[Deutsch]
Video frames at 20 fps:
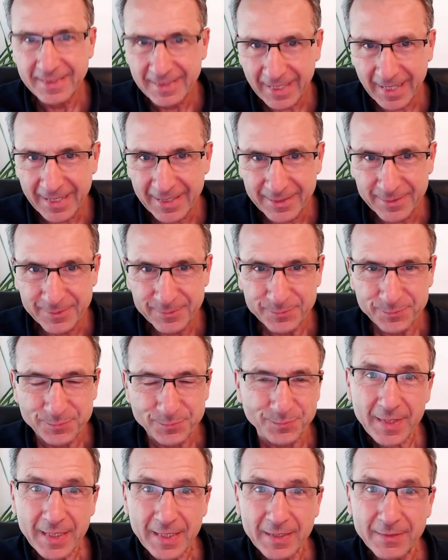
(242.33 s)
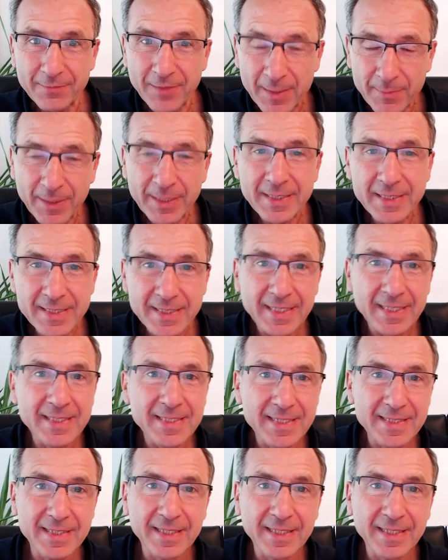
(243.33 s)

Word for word: Denn wenn man diese ganzen